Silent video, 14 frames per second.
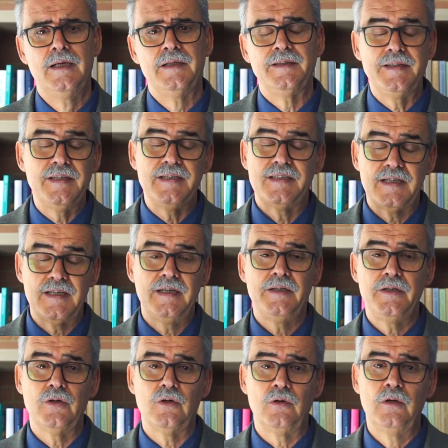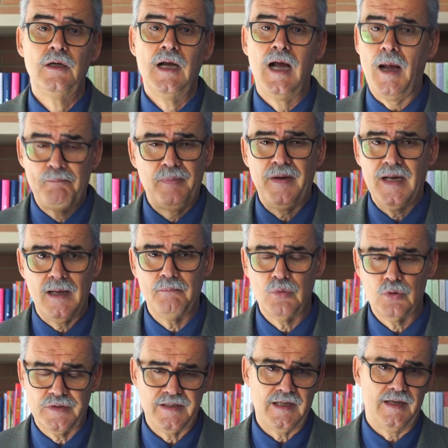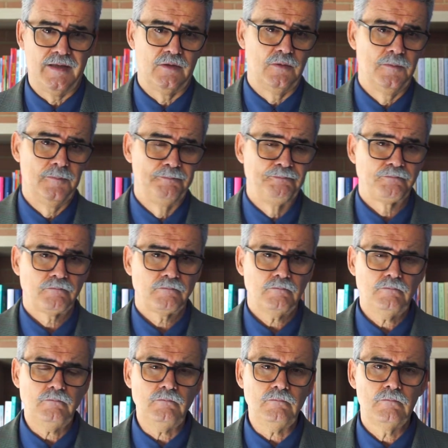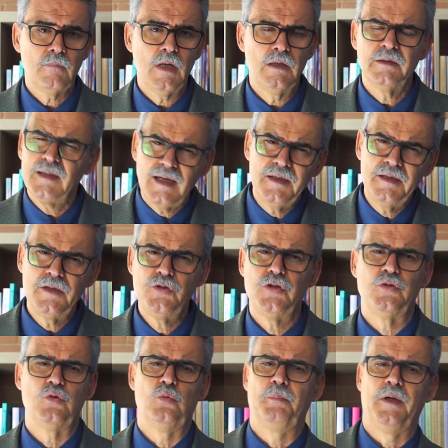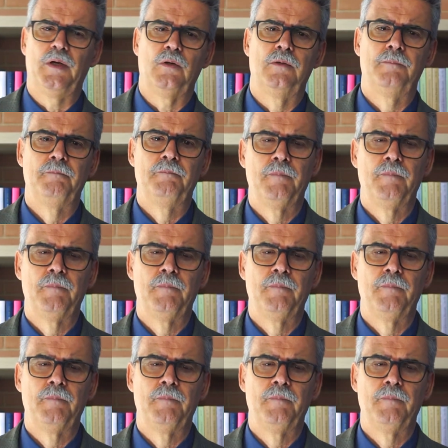disegno appena abbozzato. Tranne Gesù però.